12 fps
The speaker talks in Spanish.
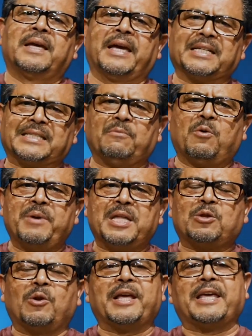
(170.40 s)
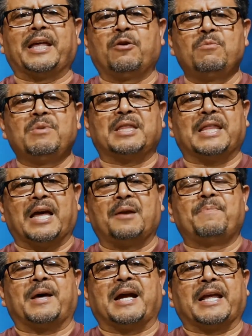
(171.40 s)
En este momento le quiero
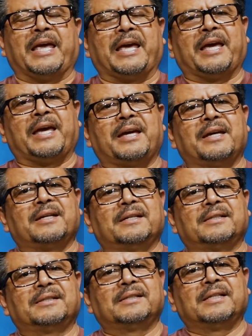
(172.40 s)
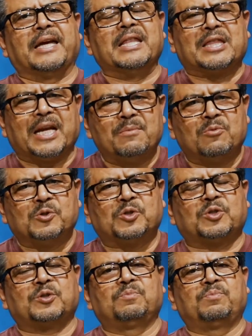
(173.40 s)
invitar para que
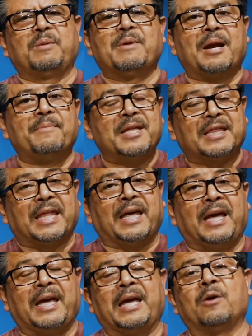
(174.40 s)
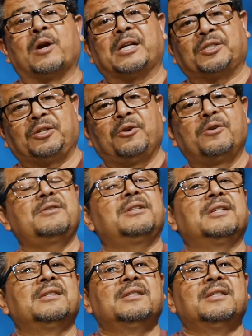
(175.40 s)
entremos primeramente en oración
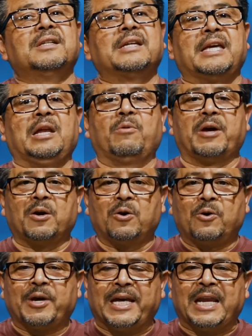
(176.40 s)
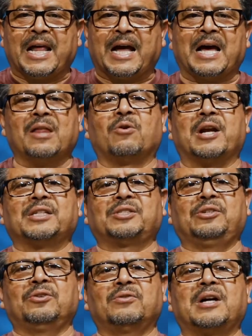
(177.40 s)
y luego en la
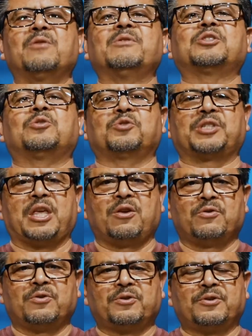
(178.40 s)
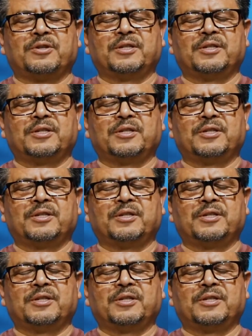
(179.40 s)
adoración a nuestro Señor.